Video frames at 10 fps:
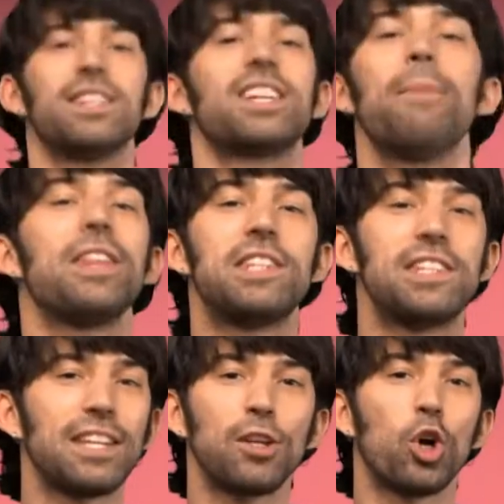Se llama
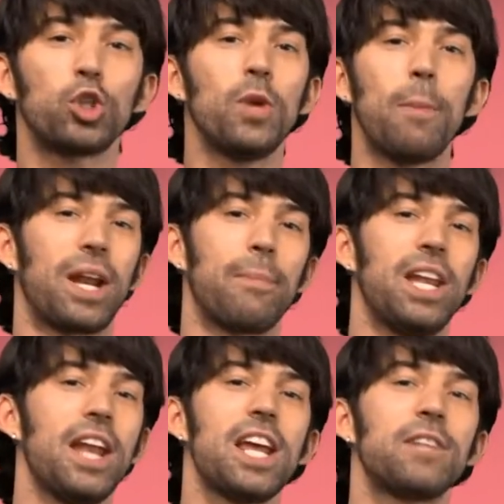17 de octubre para
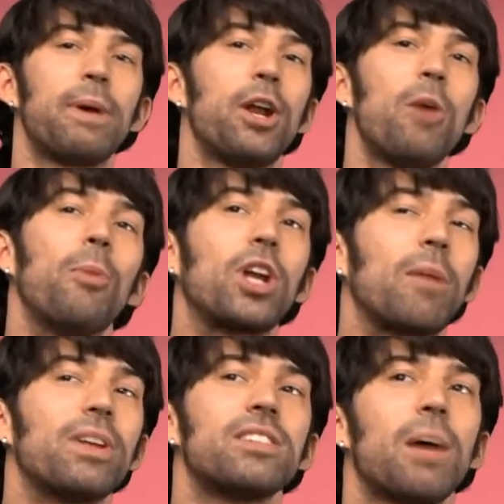millennials, pero no porque
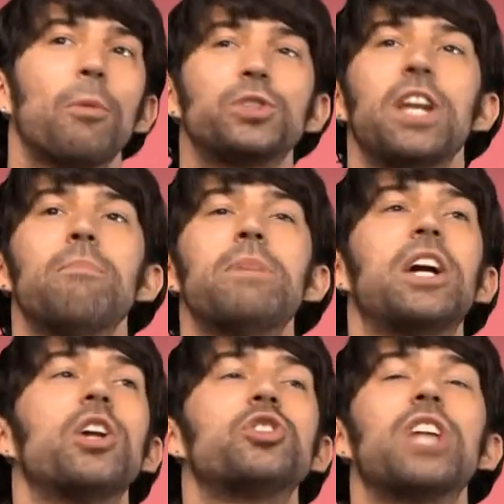pensamos en
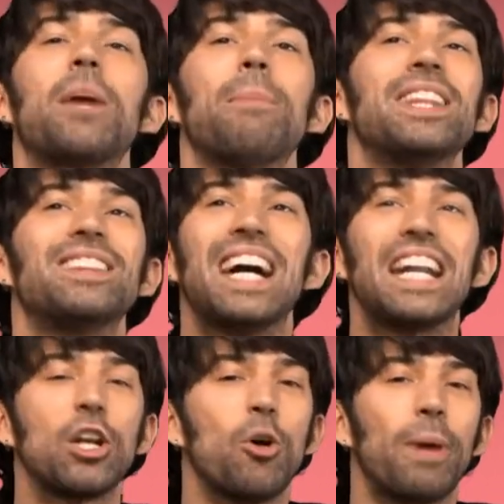
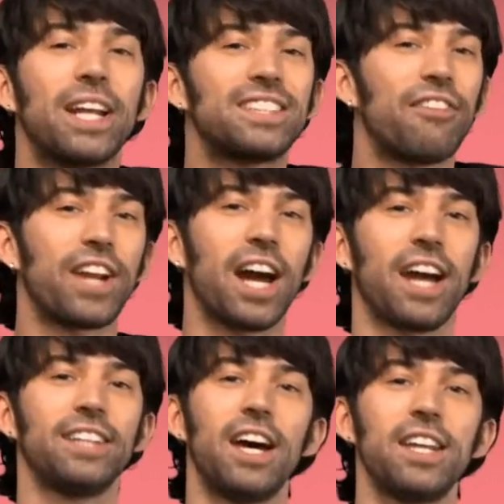microsegmentarlo para esa franja
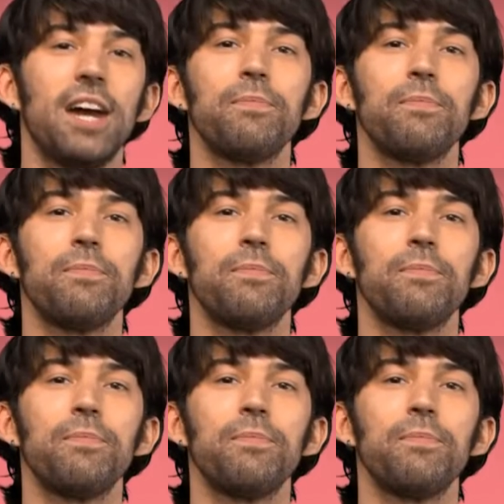etaria.